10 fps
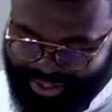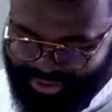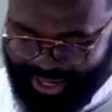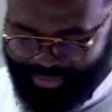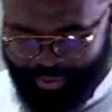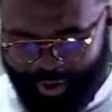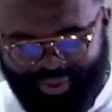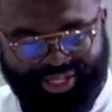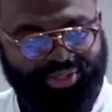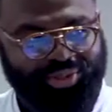tout simplement
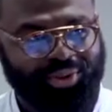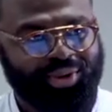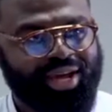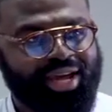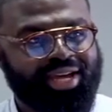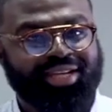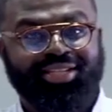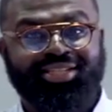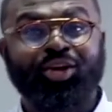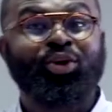parce que
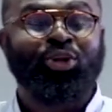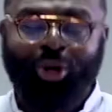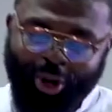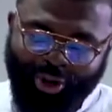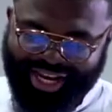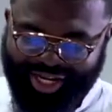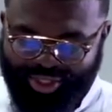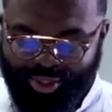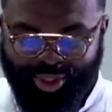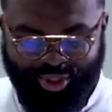c'est une longue
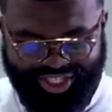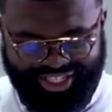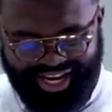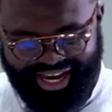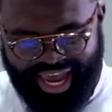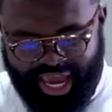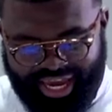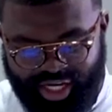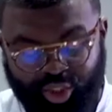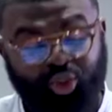lecture, je sais.
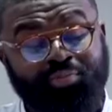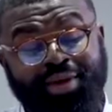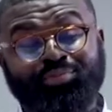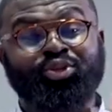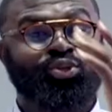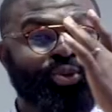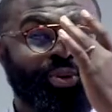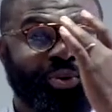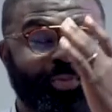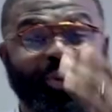Et je suis même
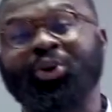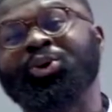sûr que pendant